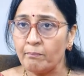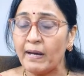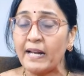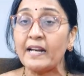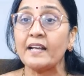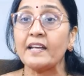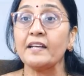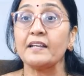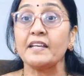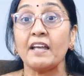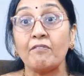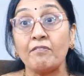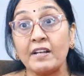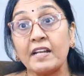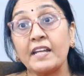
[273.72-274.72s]
మనకి
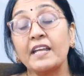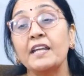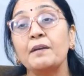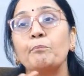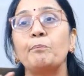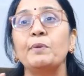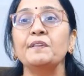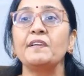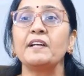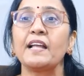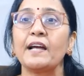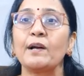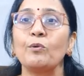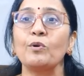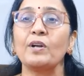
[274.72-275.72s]
ఎవరికి ఇబ్బంది
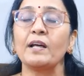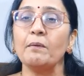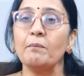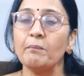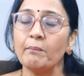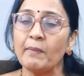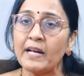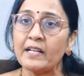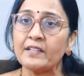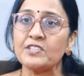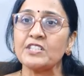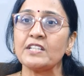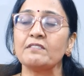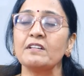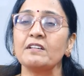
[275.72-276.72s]
లేకుండా మన
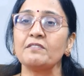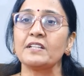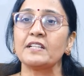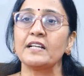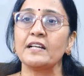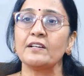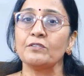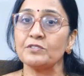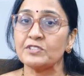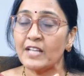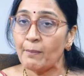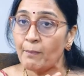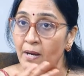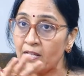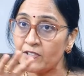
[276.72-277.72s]
జీవన విధానం
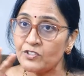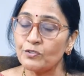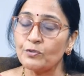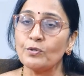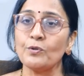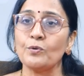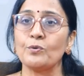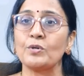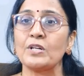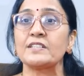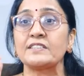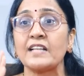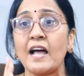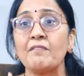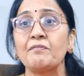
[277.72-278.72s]
సమాజంలో కూడా
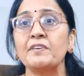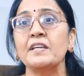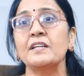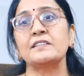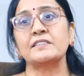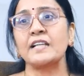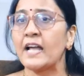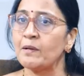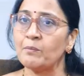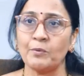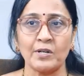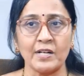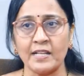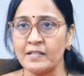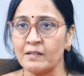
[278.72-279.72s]
సాఫీగా
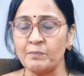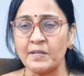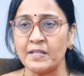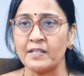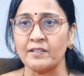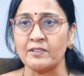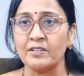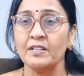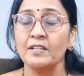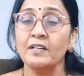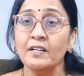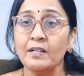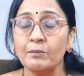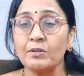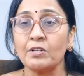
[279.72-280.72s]
సాగిపోవటానికి పెట్టారు
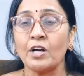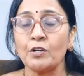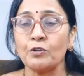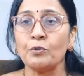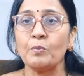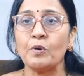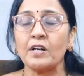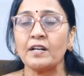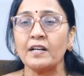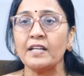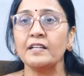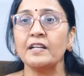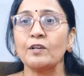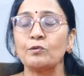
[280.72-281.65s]
ఇప్పుడు కట్టుబాట్లైన